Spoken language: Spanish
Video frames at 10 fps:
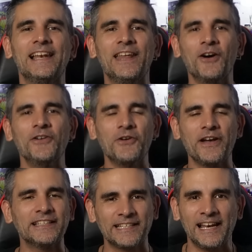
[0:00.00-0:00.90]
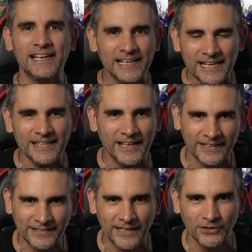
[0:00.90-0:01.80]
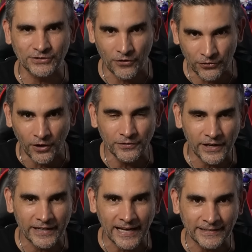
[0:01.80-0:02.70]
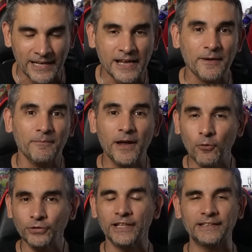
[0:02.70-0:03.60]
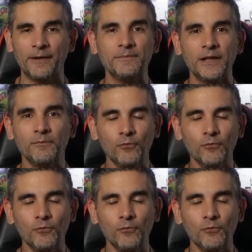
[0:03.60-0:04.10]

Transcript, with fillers: Leono es el líder de los Thundercats. Me gusta también